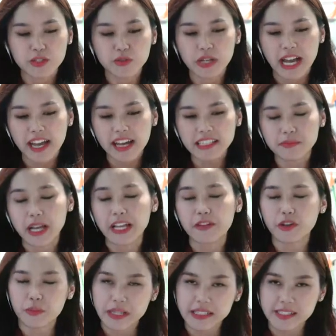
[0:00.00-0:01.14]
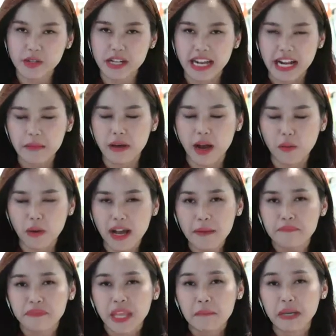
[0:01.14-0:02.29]
juga sebagai informasi saudara bahwa
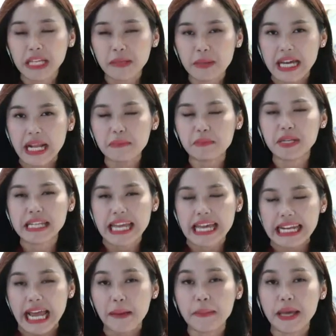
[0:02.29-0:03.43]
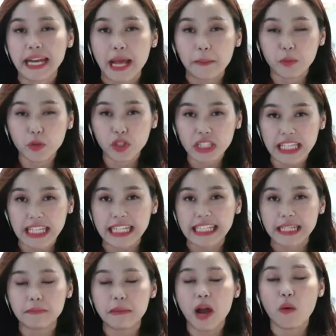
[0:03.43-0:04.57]
pengibaran bendera merah putih
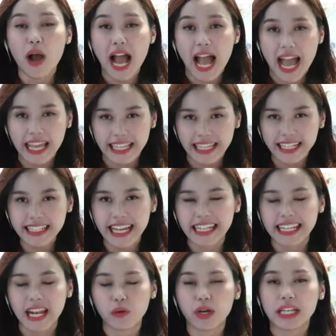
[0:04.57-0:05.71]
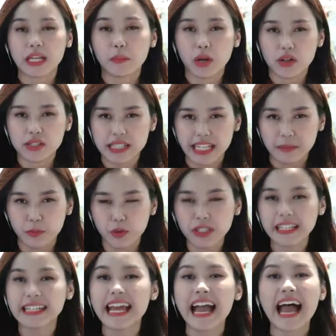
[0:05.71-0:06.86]
di bawah air yang dilakukan di Kepulauan Seribu
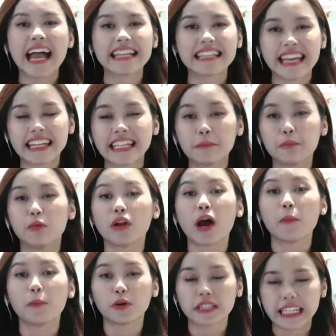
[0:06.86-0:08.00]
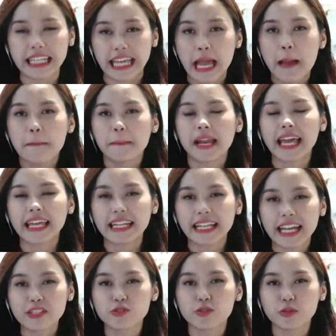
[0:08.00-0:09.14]
tidak hanya di Pulau Putri,
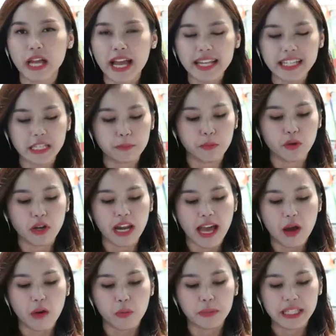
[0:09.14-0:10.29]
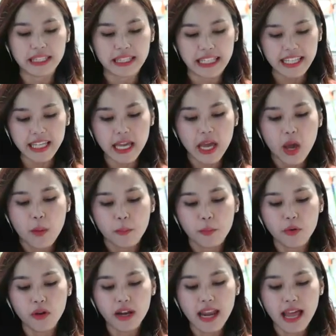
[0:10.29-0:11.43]
melainkan juga di Pulau Miti,
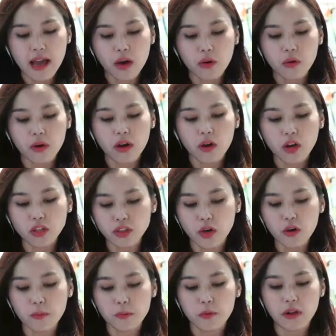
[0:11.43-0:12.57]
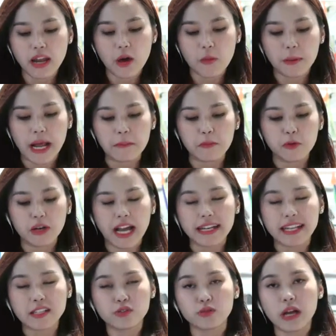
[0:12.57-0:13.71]
Pulau Kotok, Pulau Pramuka
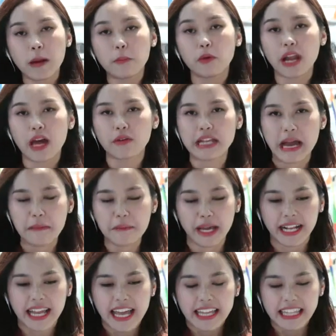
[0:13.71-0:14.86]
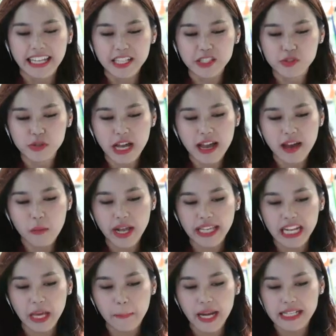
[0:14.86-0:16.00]
dan juga Pulau Damar. Tadi juga
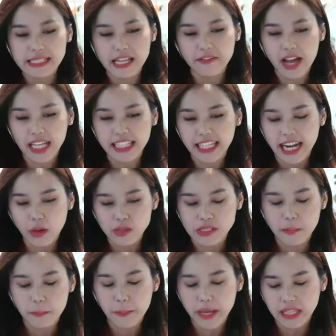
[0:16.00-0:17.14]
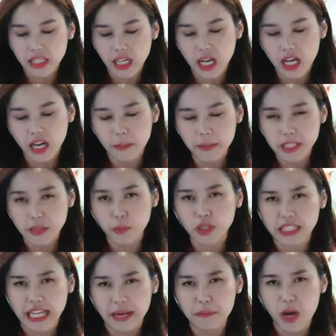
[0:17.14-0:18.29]
Wakil Kepala Staf Angkatan Laut sempat uh,
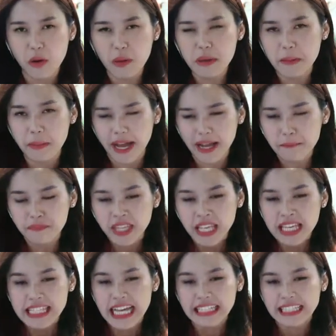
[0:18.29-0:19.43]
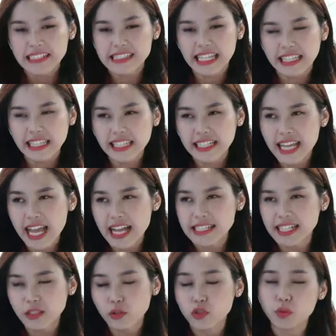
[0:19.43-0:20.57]
menyebutkan bahwa memang yang tercatat ini
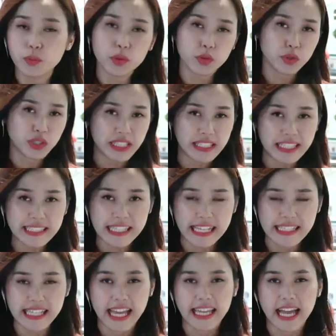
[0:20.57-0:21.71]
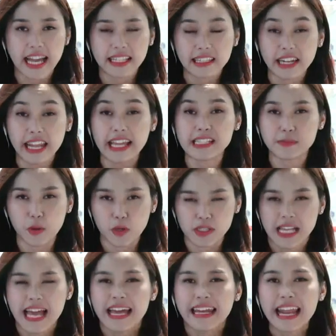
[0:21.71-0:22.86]
hanya di 77 titik saja yang terekspos.
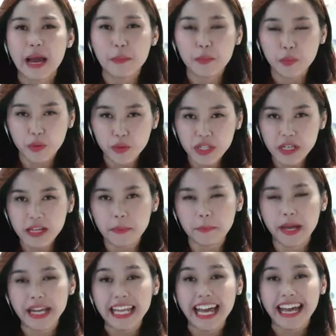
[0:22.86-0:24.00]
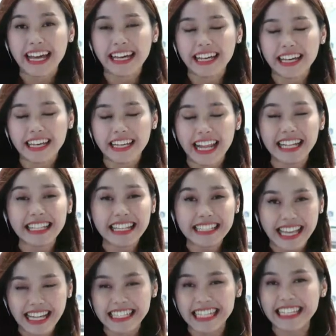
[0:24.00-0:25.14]
Nah, namun pada
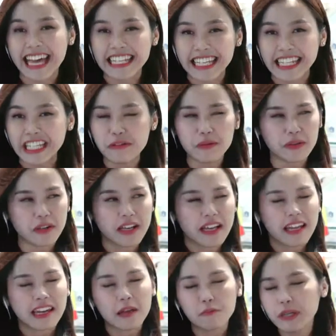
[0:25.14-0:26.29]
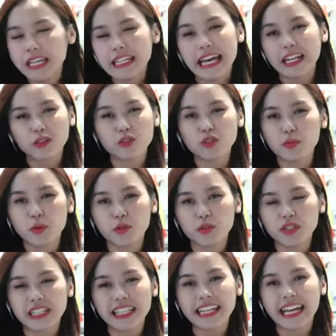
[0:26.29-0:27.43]
realitanya kenyataannya ini lebih dari
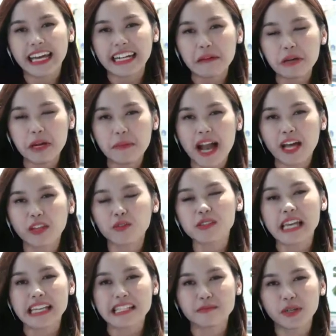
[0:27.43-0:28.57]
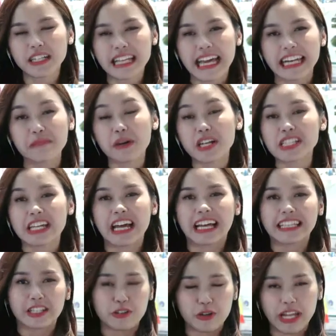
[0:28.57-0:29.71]
77 titik karena memang antusiasme dari
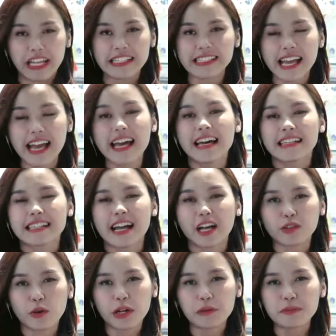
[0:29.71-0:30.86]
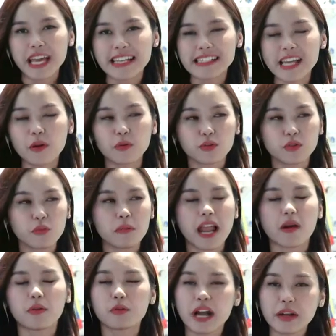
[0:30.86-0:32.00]
masyarakat Indonesia sangat luar biasa untuk
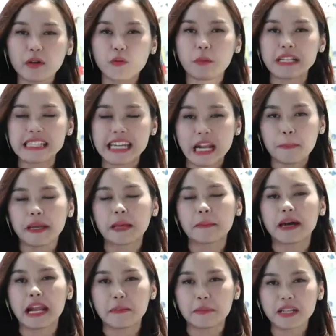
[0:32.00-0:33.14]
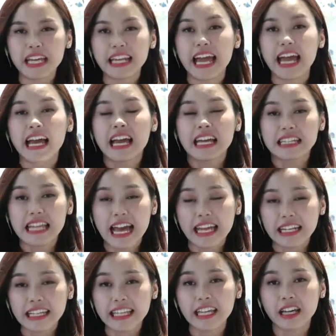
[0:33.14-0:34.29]
melakukan upacara pengibaran bendera
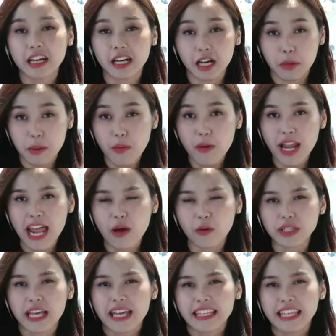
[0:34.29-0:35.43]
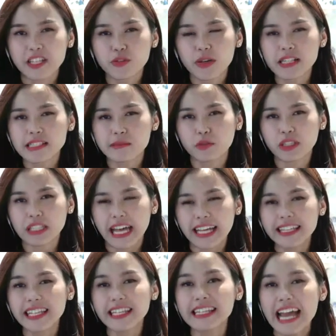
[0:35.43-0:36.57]
dari uh, bawah laut. Tadi juga
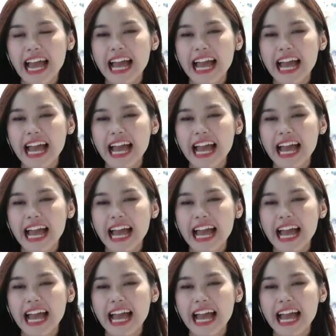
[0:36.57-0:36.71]
disebutkan tidak